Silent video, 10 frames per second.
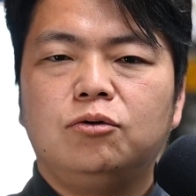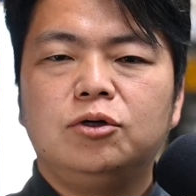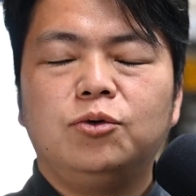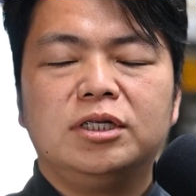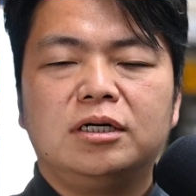
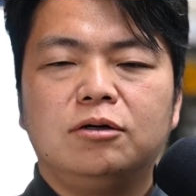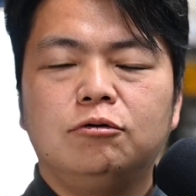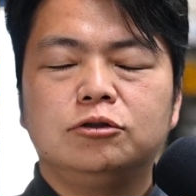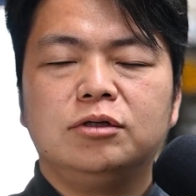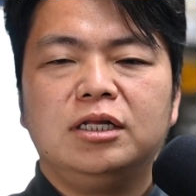オイル漏れたから
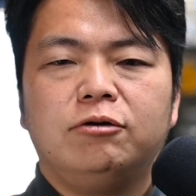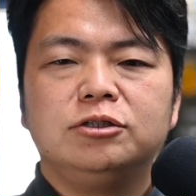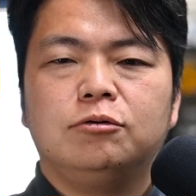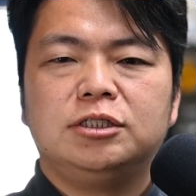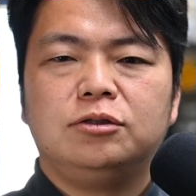保証で直し
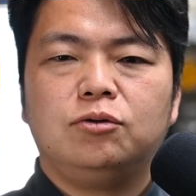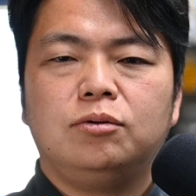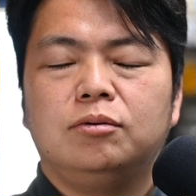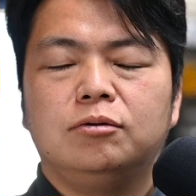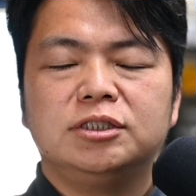てほしい
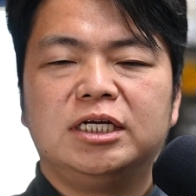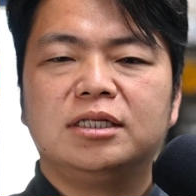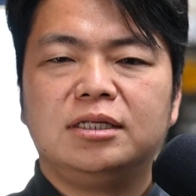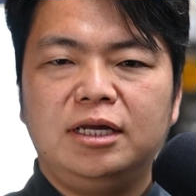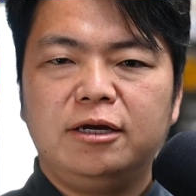とおっしゃっ
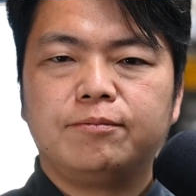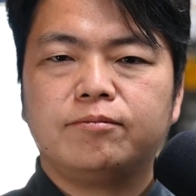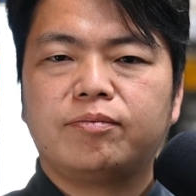て